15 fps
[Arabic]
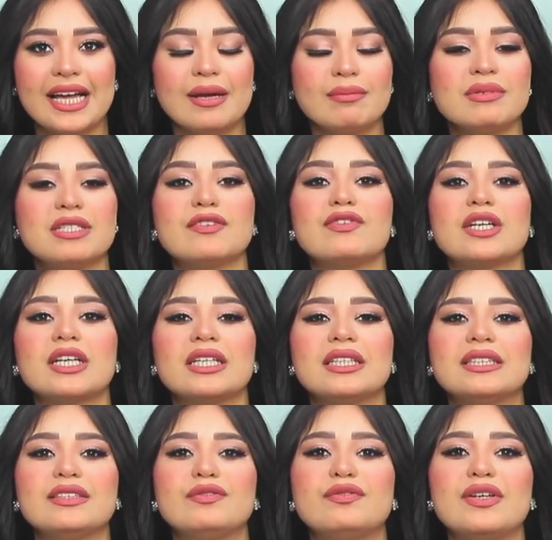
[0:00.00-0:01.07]
أمس
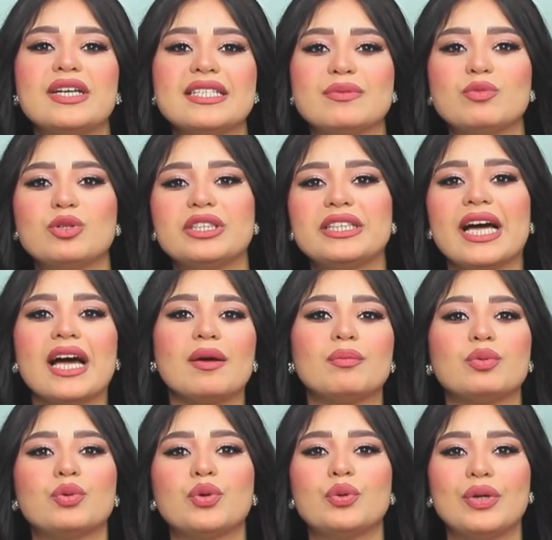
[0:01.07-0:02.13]
فقد فاز منتخب
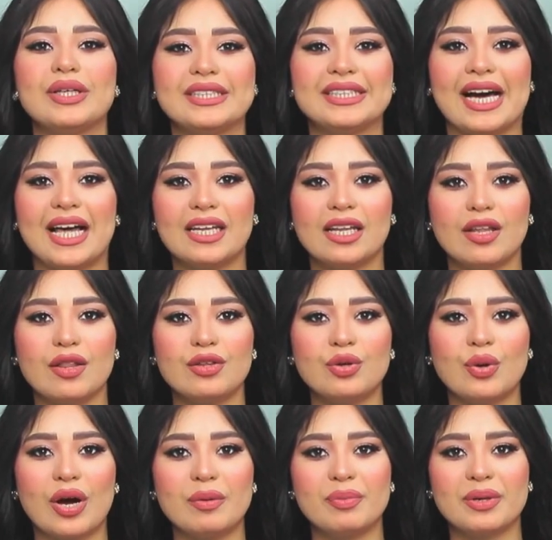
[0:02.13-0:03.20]
كرواتيا على
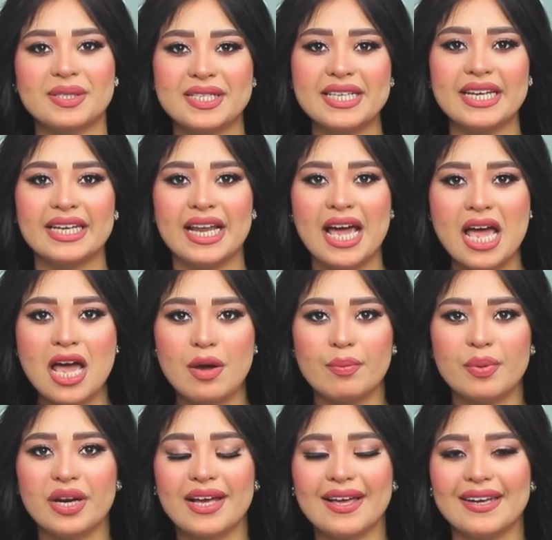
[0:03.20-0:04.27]
نظيره البرازيل
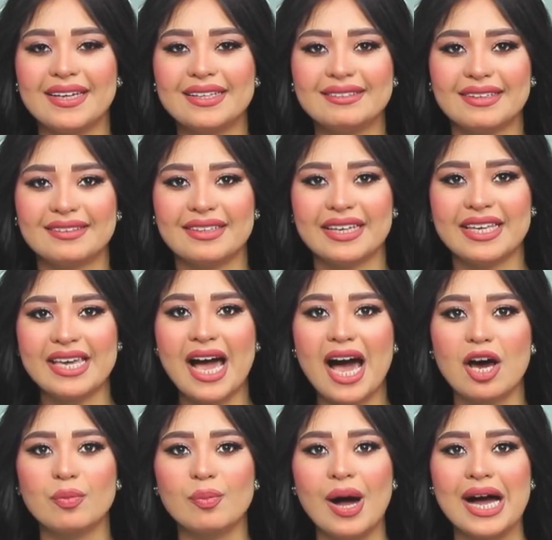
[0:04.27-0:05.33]
بركلات الترجيح
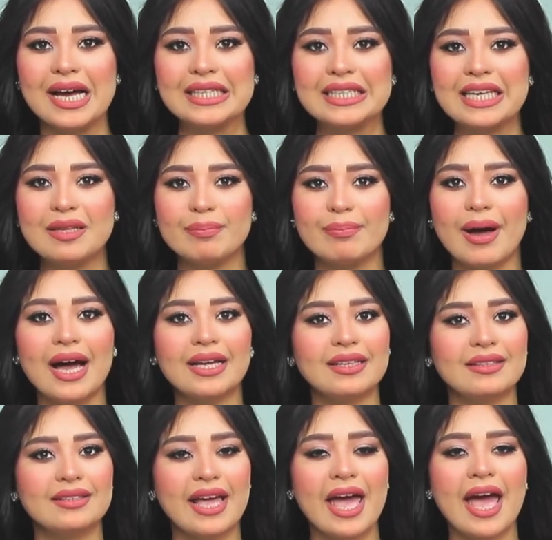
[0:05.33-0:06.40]
4-2 بعد
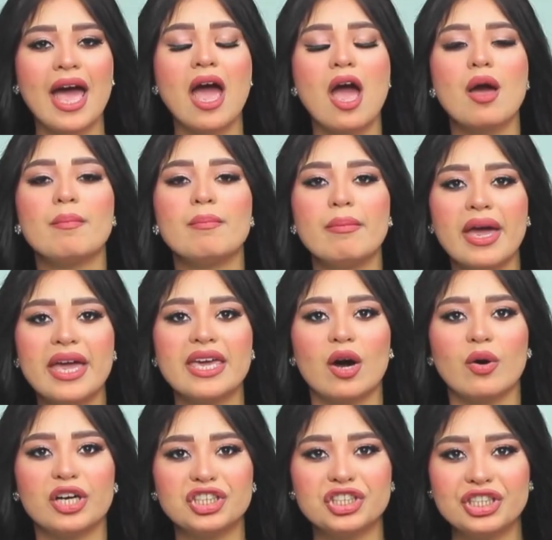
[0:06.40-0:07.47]
انتهاء
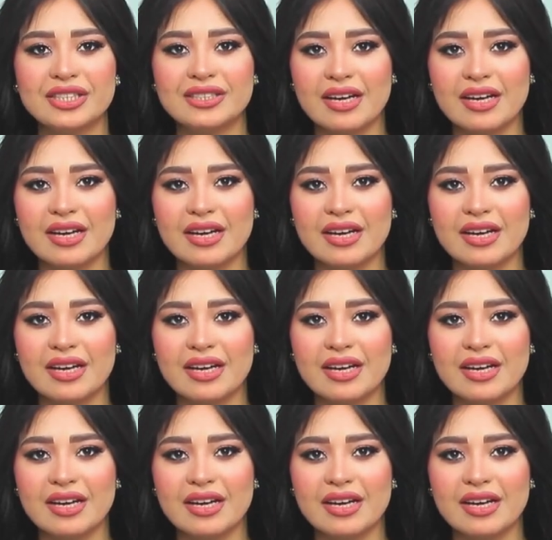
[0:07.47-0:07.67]
120